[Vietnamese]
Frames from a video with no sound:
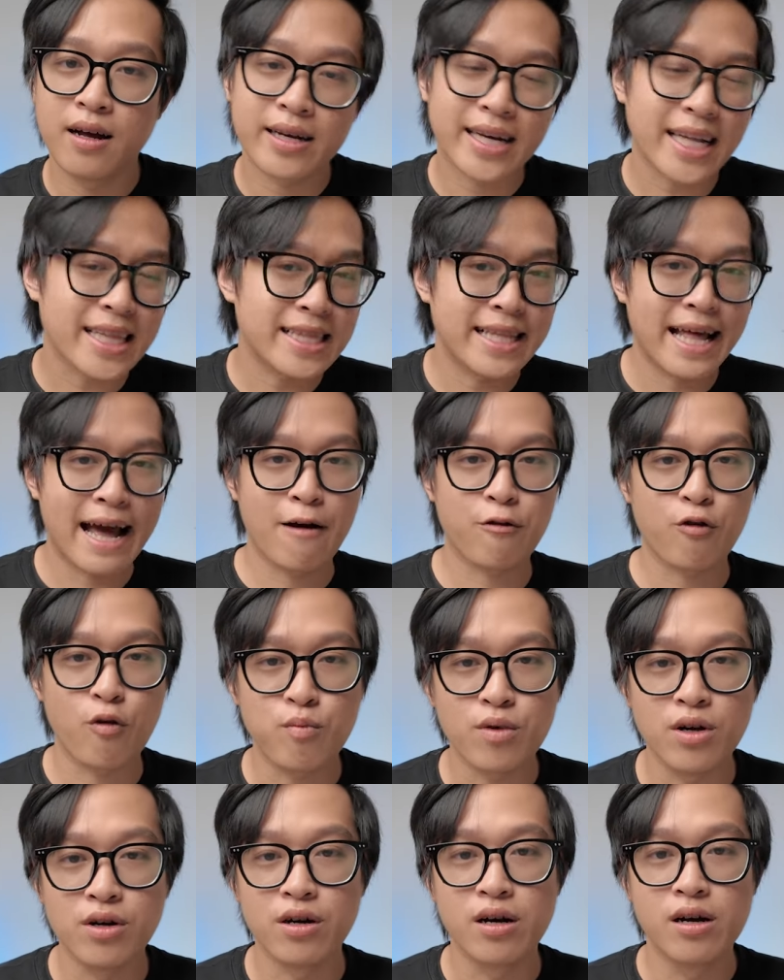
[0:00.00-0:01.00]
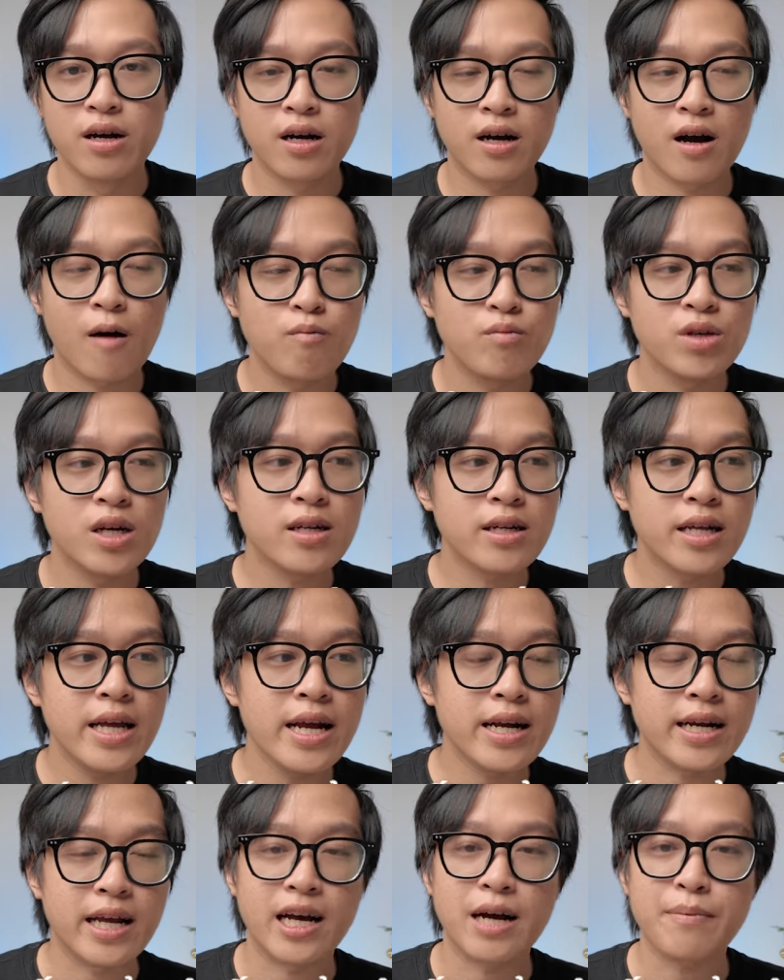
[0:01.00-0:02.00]
Cách nào cũng được, không nhất
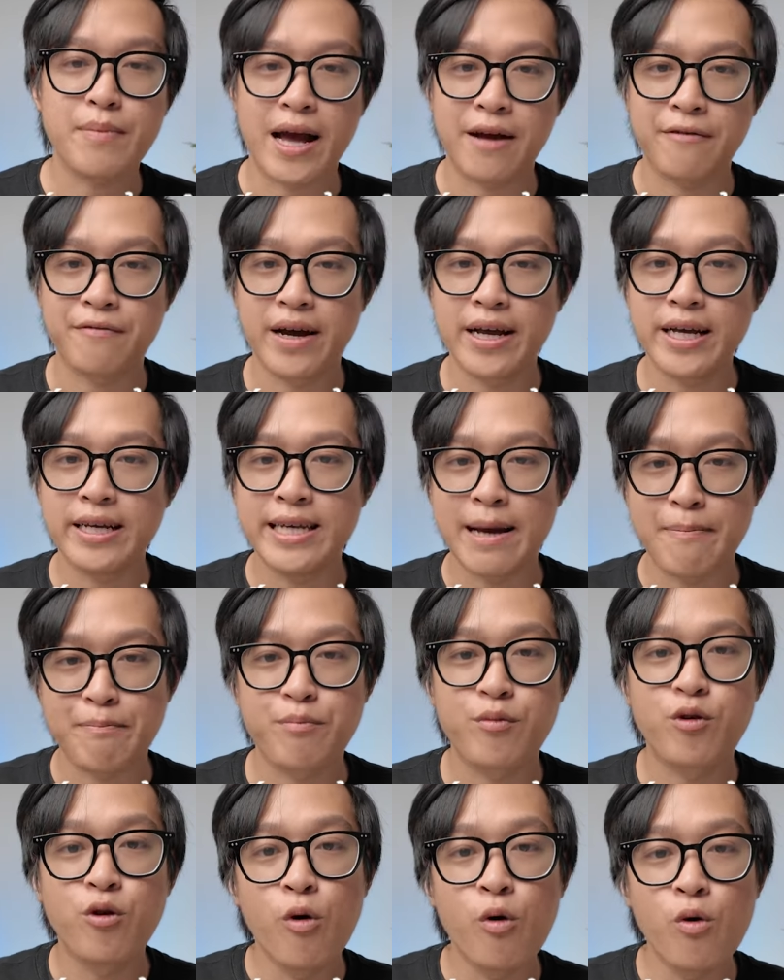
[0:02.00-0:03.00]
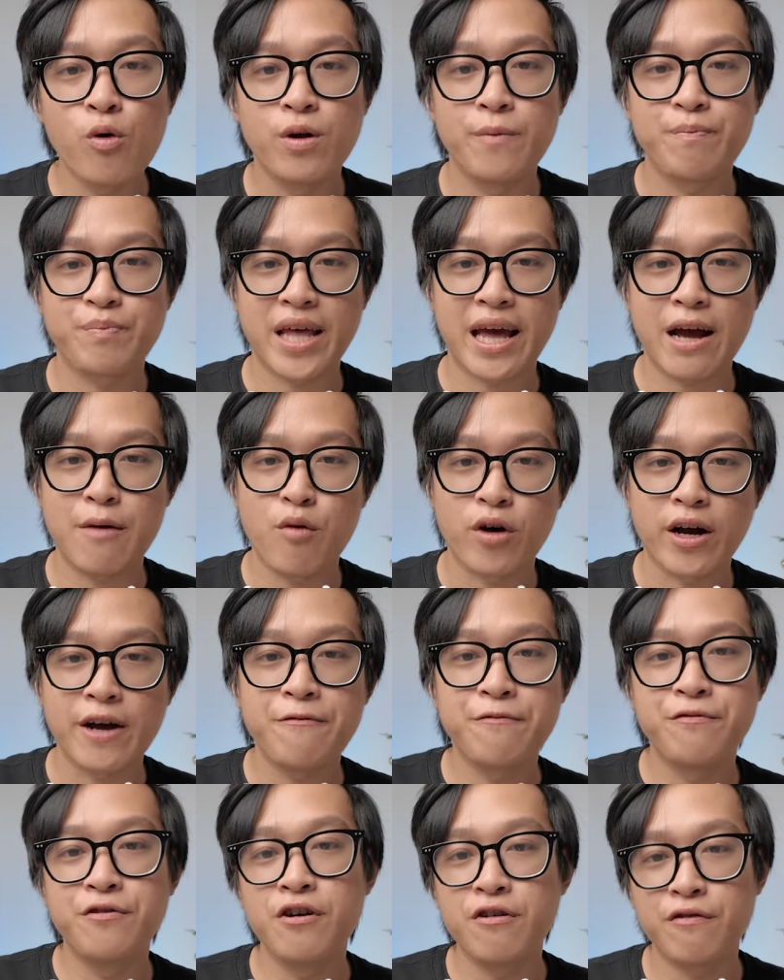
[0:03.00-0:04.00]
thiết là các bạn phải dập khuôn theo một
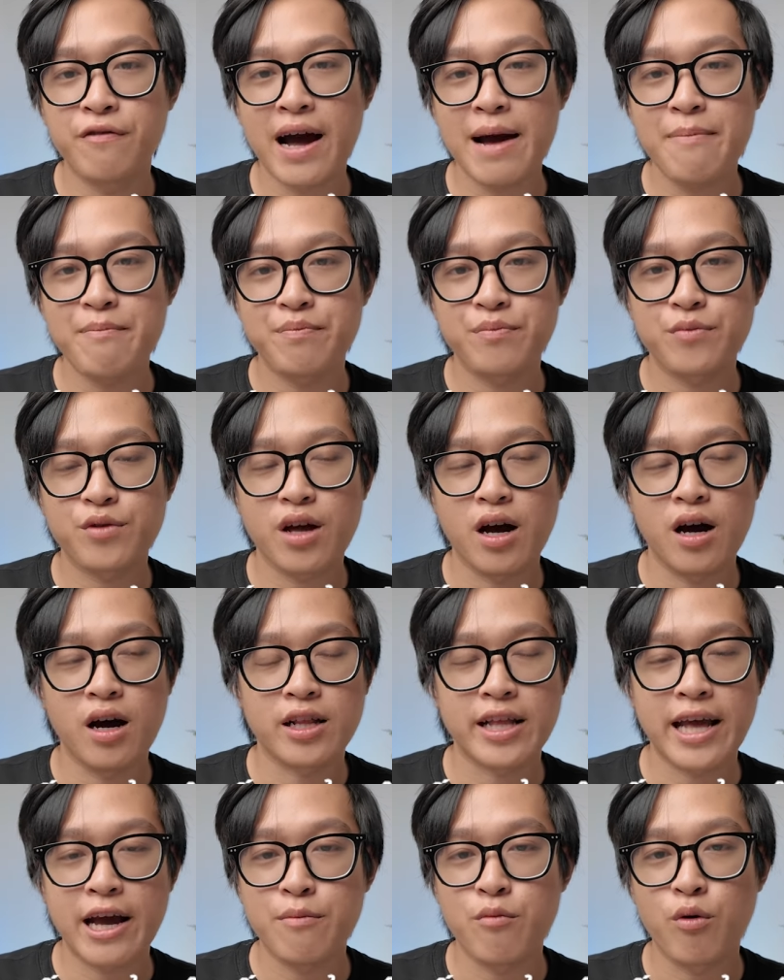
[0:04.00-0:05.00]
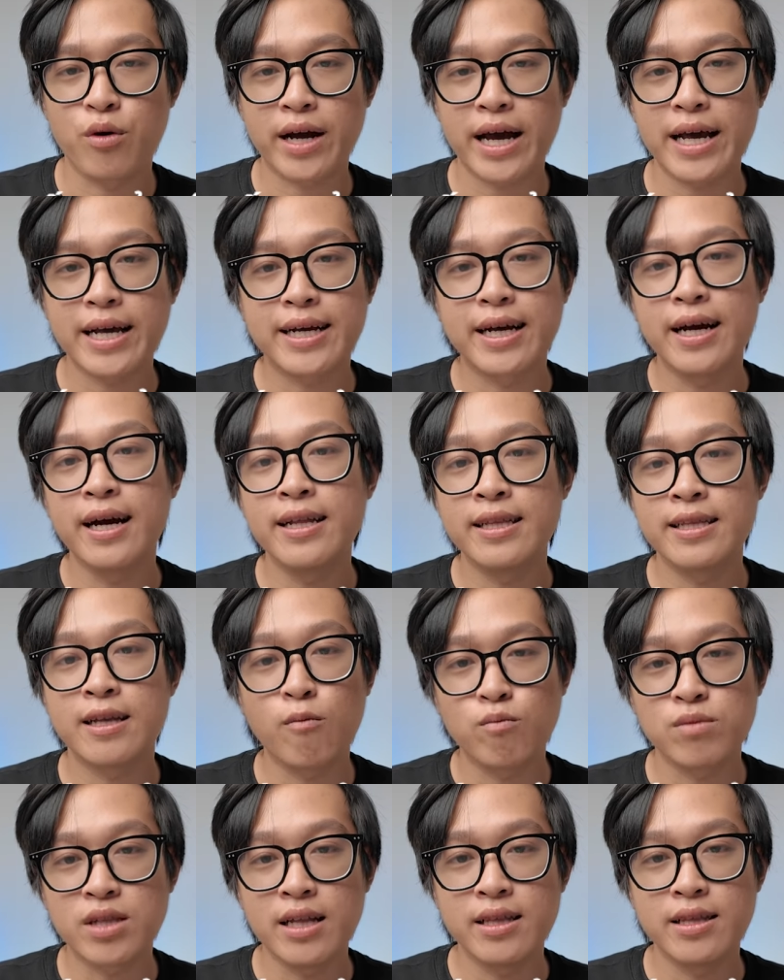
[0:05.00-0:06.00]
cái phương pháp, theo một cái kênh
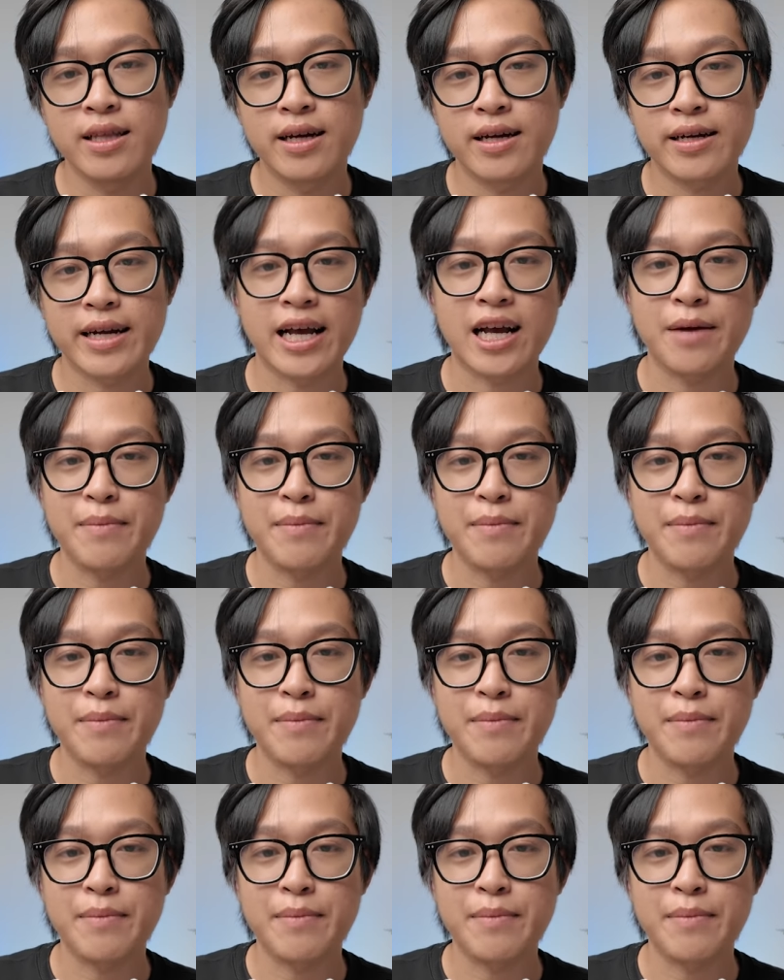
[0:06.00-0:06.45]
thông tin để